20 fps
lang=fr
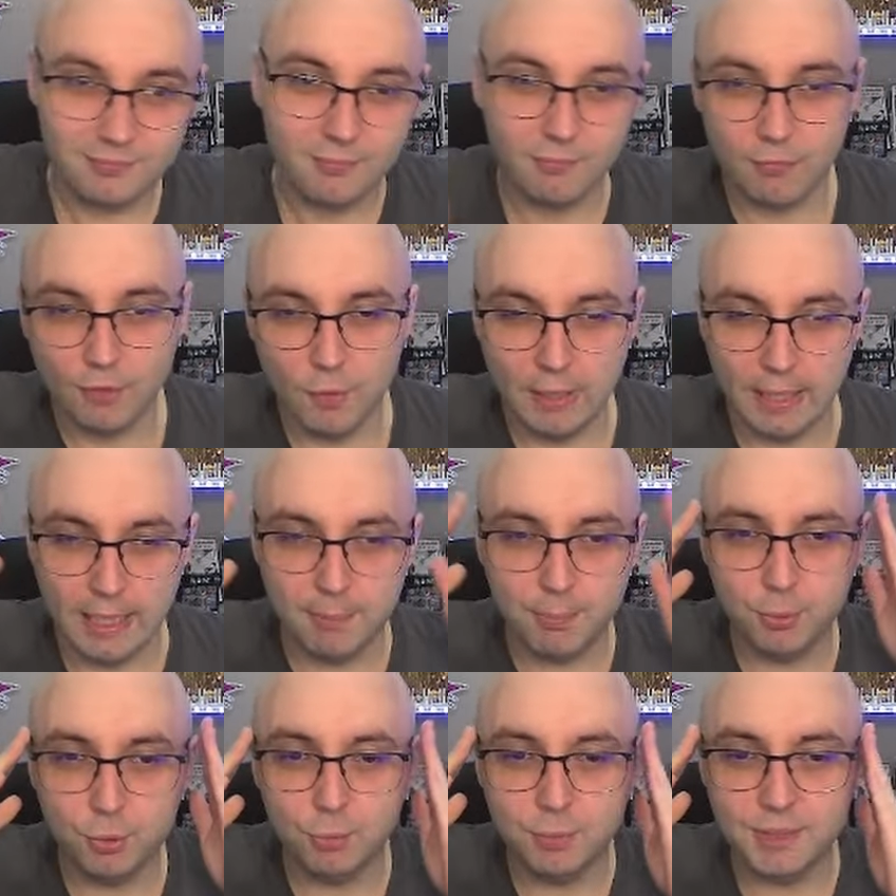voilà, un
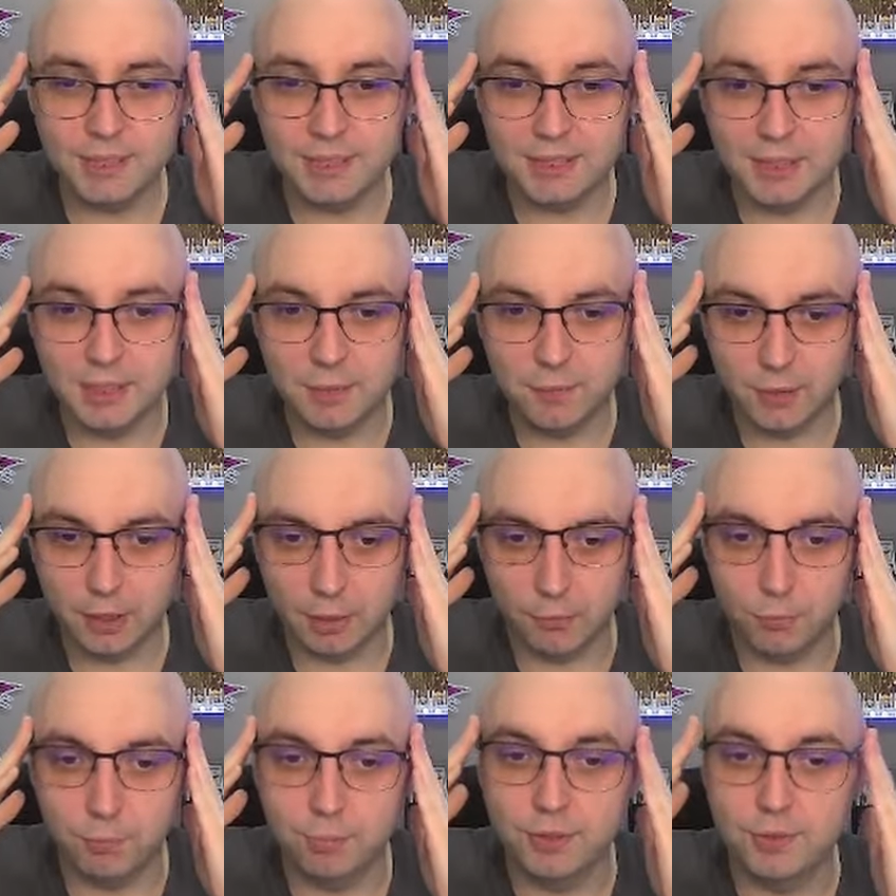peu dubitatif.
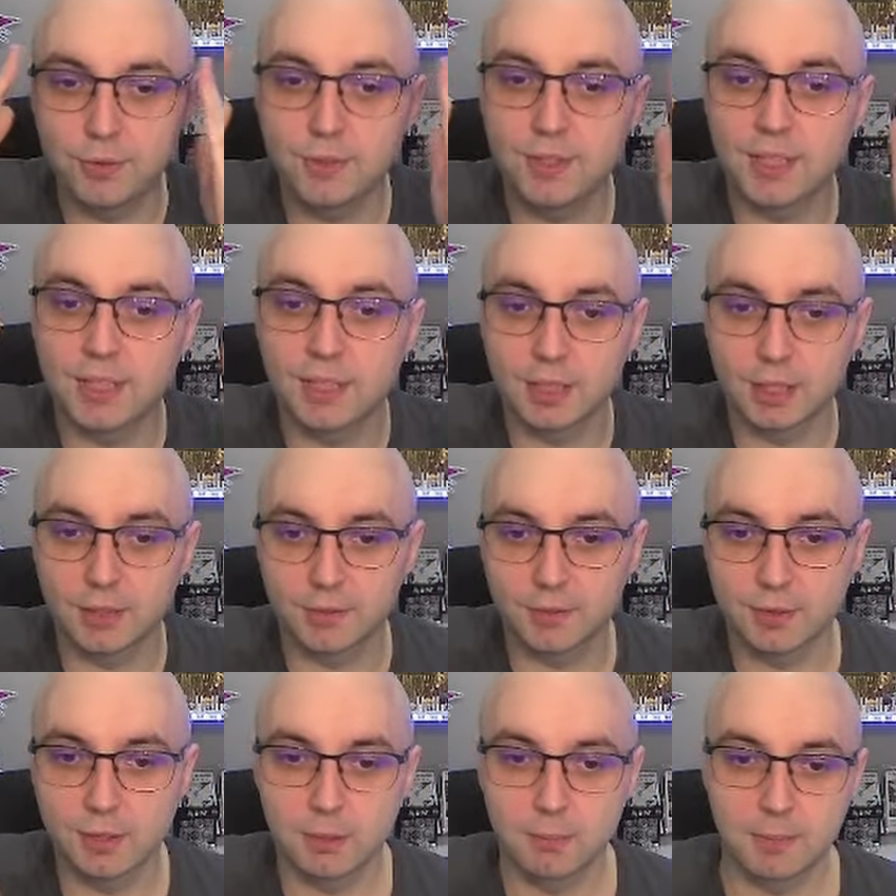Alors, vous ne pouvez utiliser qu'un
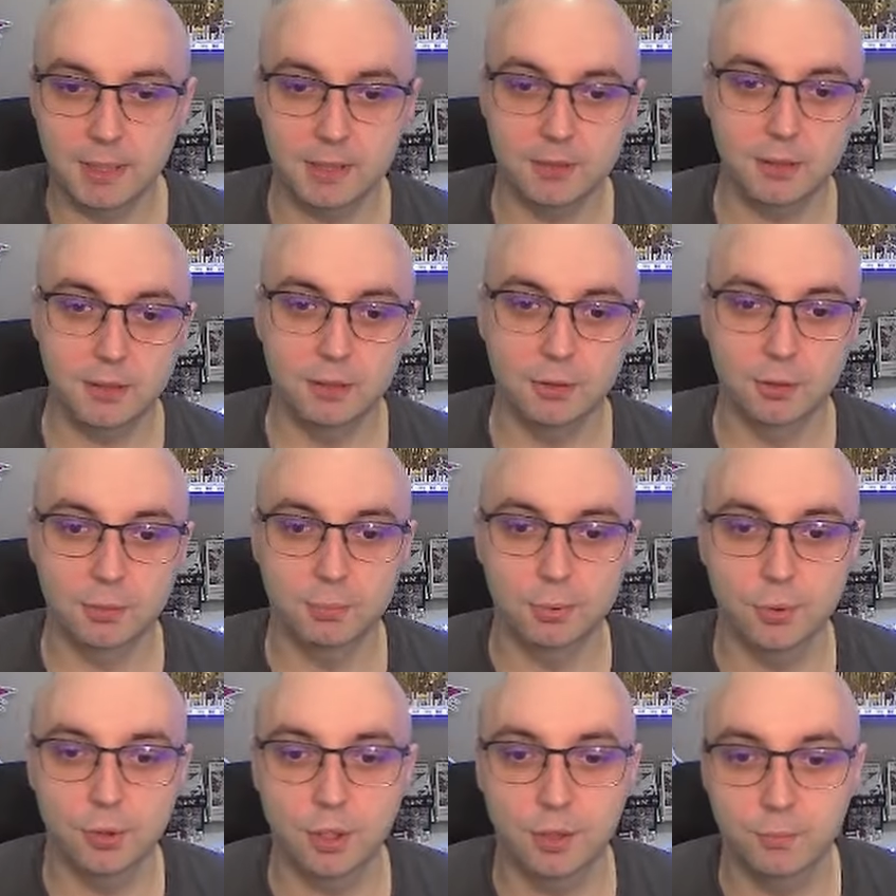seul Maiden
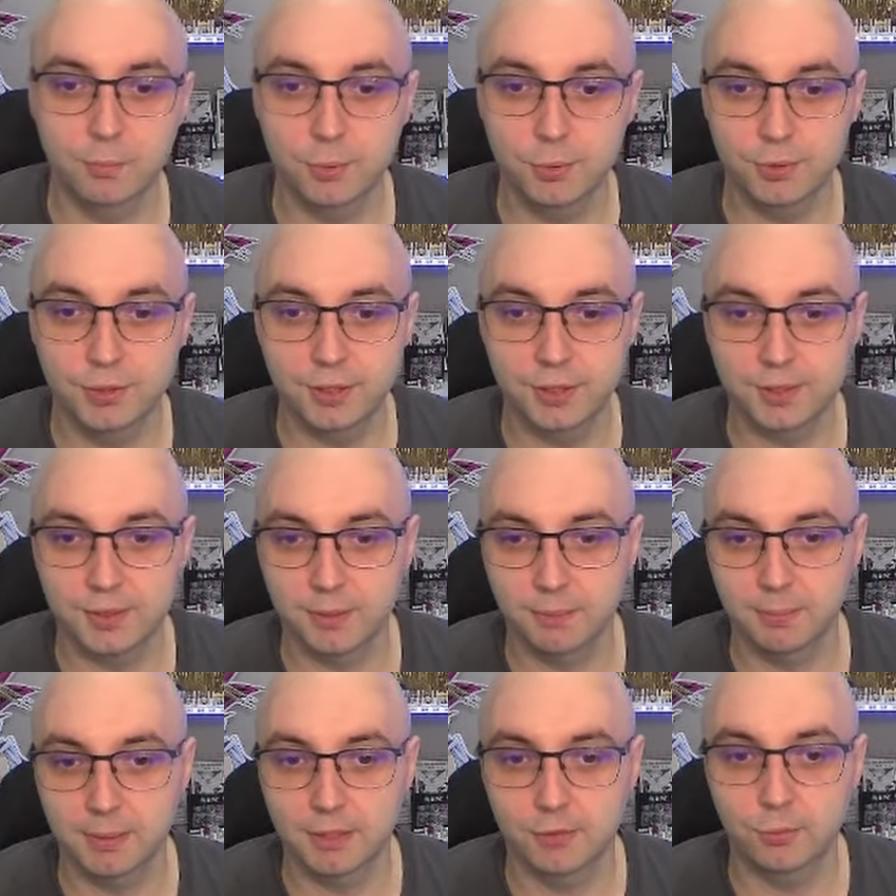Blue of Blue
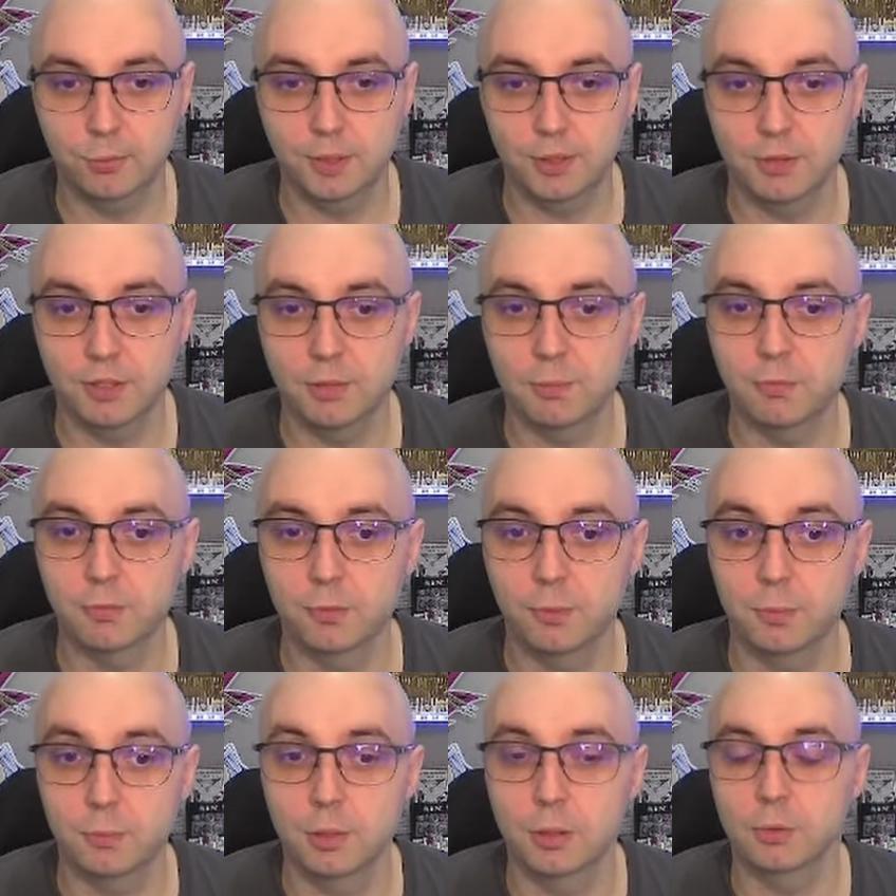Tears par tour et
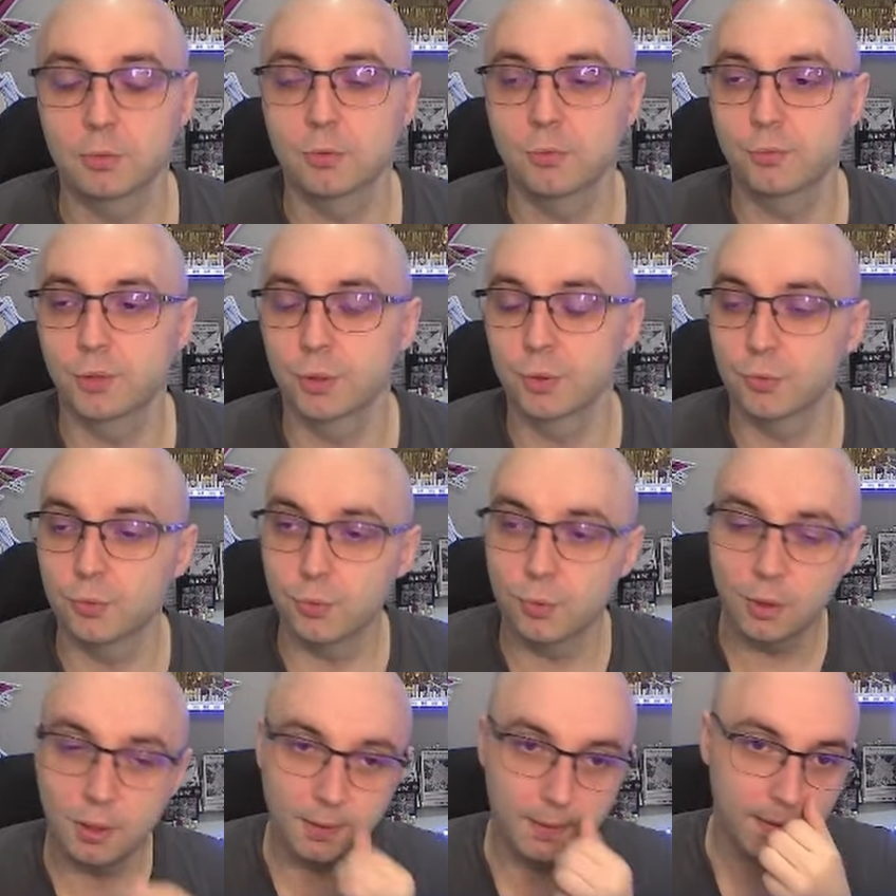uniquement une fois le
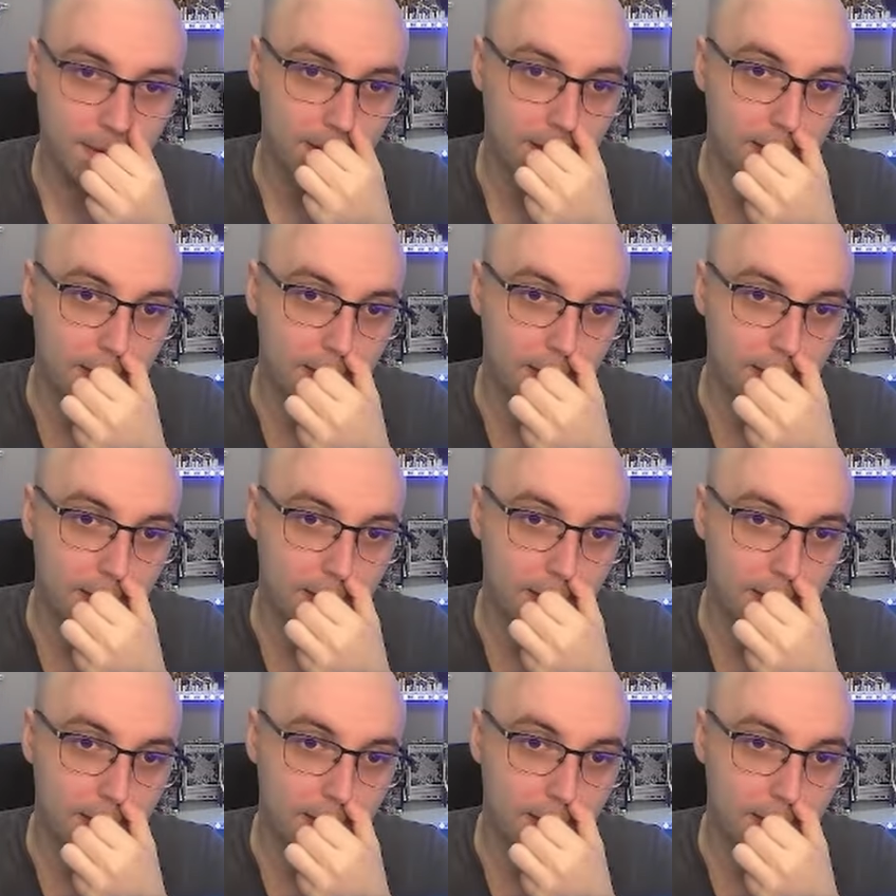tour.